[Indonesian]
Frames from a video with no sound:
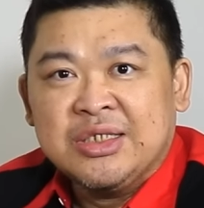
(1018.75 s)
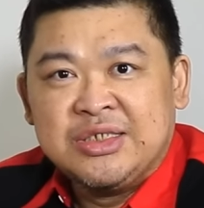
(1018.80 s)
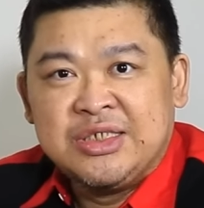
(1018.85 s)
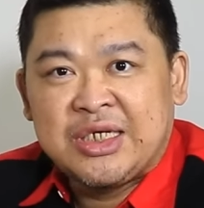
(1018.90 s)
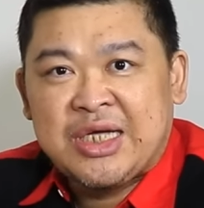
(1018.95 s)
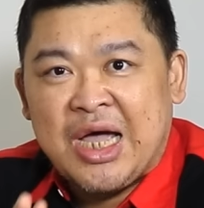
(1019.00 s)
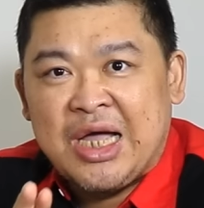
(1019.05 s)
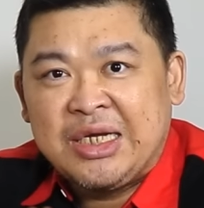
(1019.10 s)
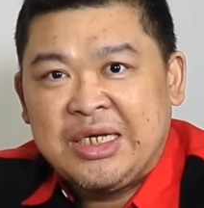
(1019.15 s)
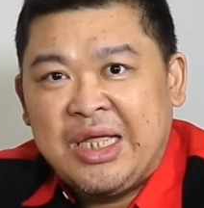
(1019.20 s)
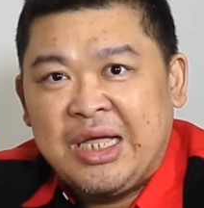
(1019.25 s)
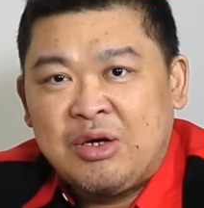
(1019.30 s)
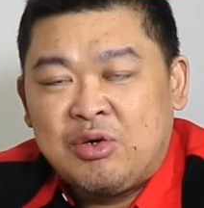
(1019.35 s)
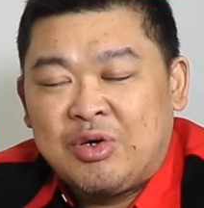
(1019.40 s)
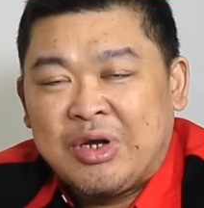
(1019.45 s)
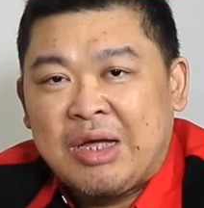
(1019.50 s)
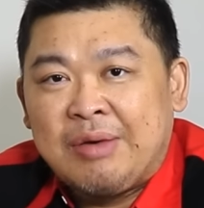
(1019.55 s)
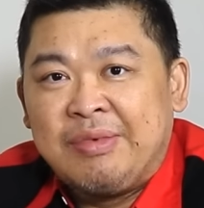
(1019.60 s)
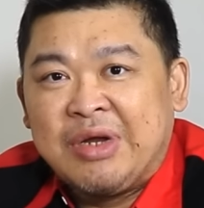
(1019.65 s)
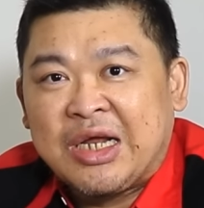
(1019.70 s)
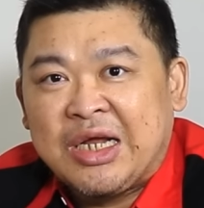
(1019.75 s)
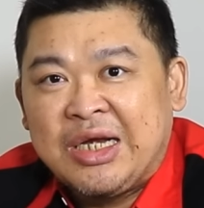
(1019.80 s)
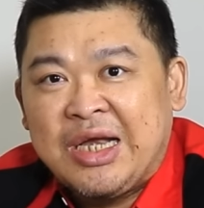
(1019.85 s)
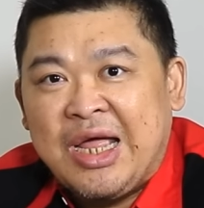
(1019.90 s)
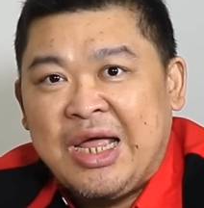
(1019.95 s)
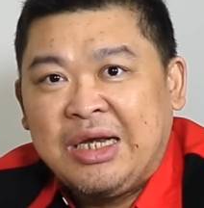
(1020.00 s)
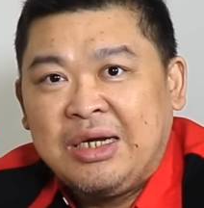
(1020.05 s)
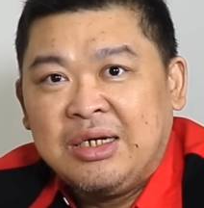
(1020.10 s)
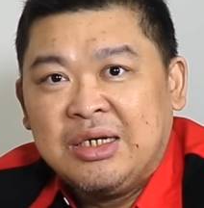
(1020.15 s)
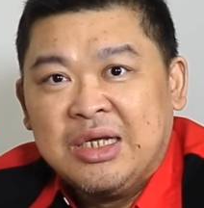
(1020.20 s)
Jika ada yang kurang
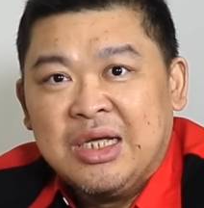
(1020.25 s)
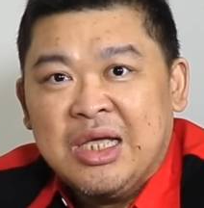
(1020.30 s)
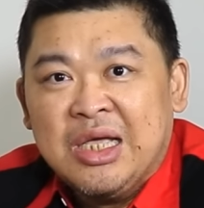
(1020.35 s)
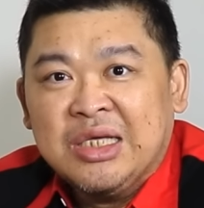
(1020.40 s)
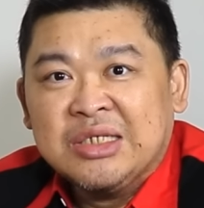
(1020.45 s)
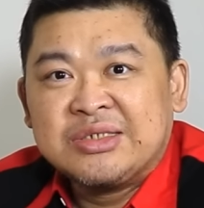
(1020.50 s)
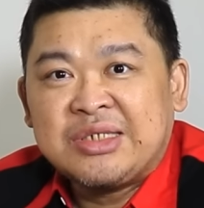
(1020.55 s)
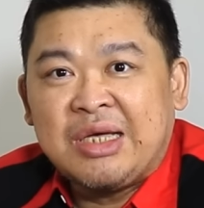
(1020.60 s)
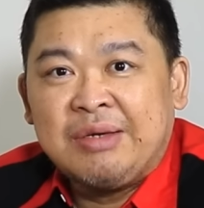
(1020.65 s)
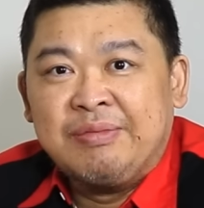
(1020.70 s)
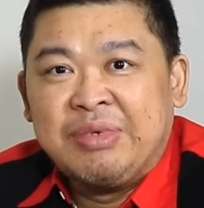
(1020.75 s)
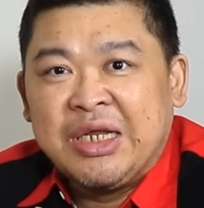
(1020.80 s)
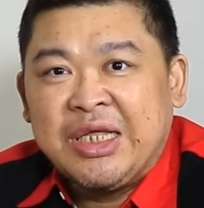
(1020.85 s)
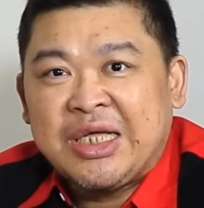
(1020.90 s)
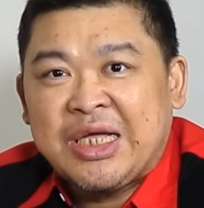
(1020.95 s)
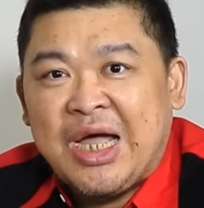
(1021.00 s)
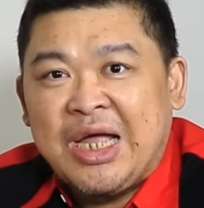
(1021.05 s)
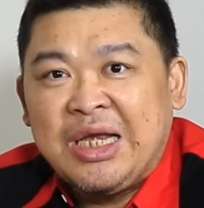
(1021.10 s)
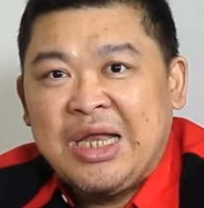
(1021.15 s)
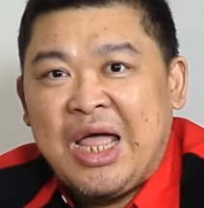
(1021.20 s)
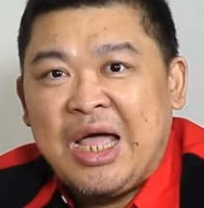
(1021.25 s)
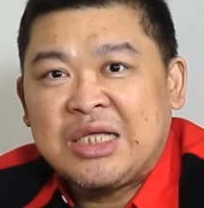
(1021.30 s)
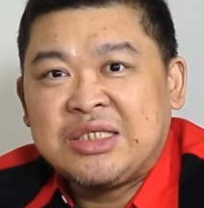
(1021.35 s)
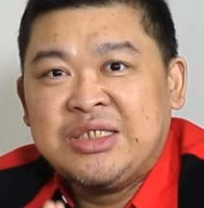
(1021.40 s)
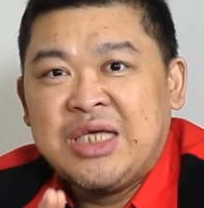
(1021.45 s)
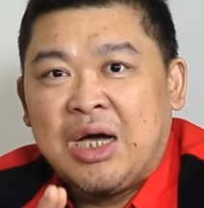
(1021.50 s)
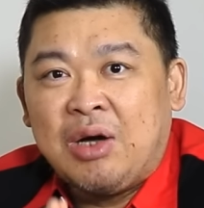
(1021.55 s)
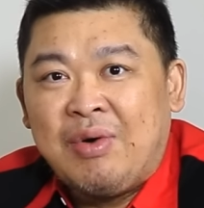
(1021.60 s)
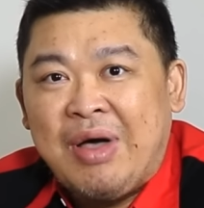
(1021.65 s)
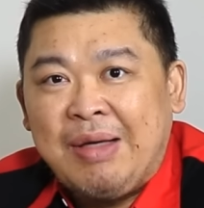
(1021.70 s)
berkenan, saya berikan hak
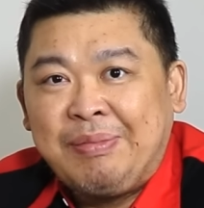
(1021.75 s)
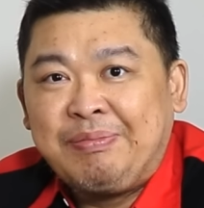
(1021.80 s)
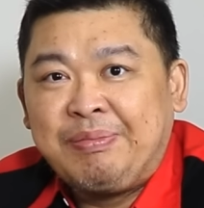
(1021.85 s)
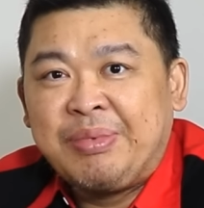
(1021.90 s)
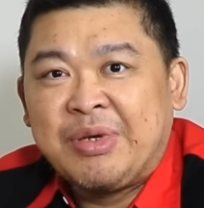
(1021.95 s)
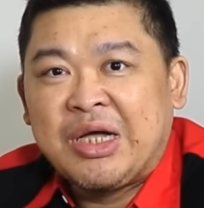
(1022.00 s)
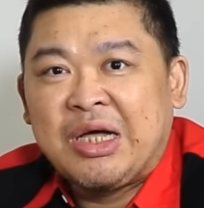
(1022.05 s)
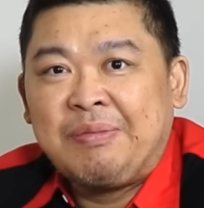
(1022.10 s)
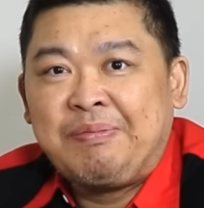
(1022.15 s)
jawab